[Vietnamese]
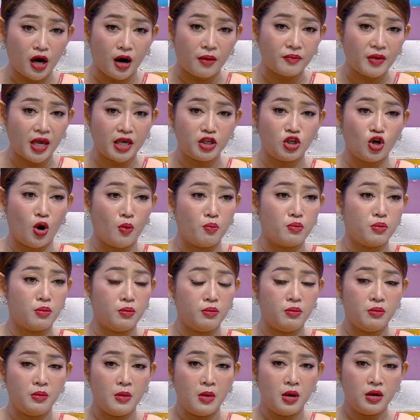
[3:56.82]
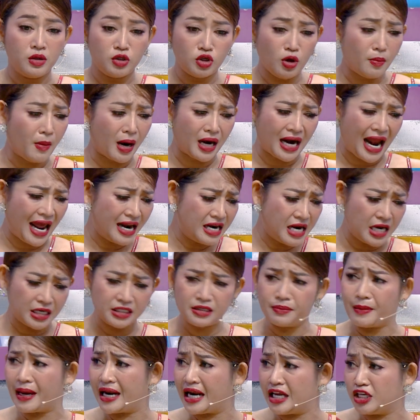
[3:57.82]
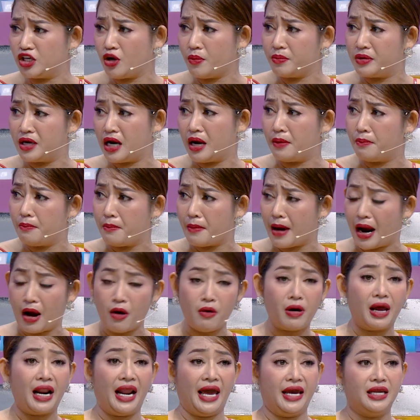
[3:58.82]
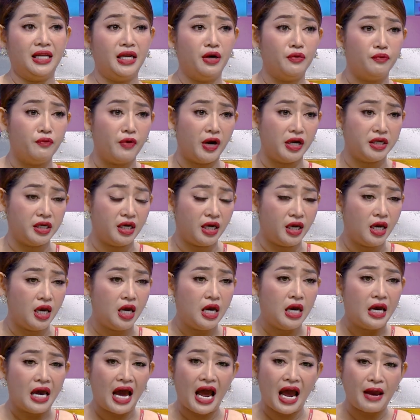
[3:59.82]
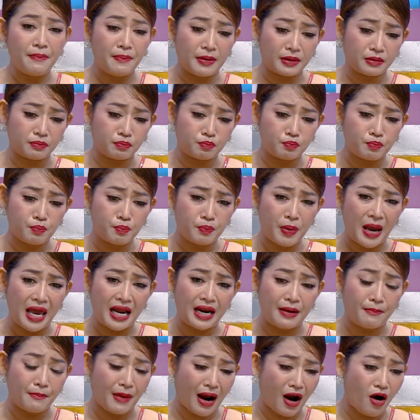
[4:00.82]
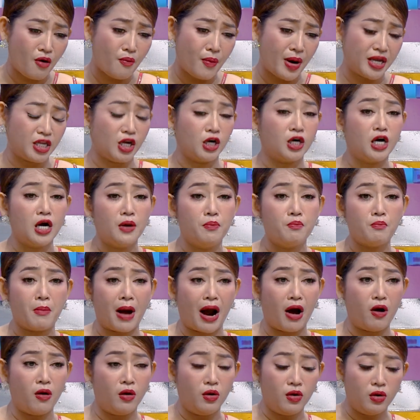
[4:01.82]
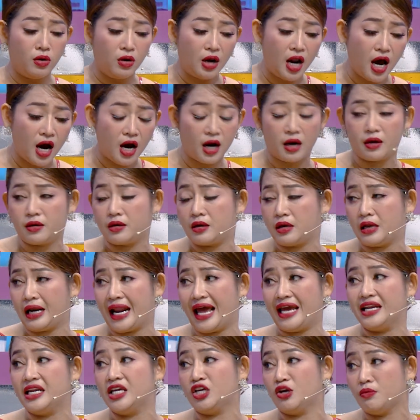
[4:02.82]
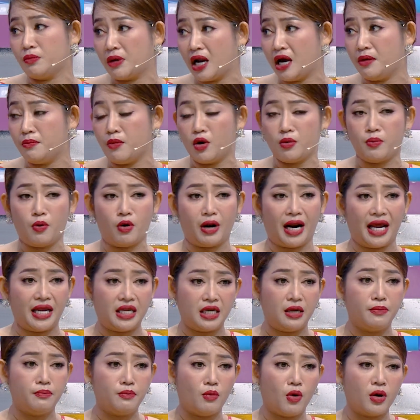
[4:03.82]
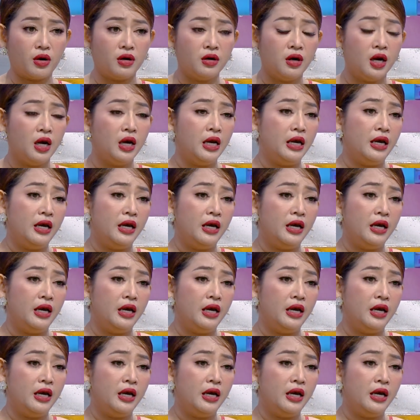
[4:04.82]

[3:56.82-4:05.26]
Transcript: làm thành nhom nhom mà đai nực xem anh nhom nâng máu cả lại nâng vơi nhỉ hay về để mau với nhưng cứ mau lơ cái lại này nhom nơi môn phục lại nơi môn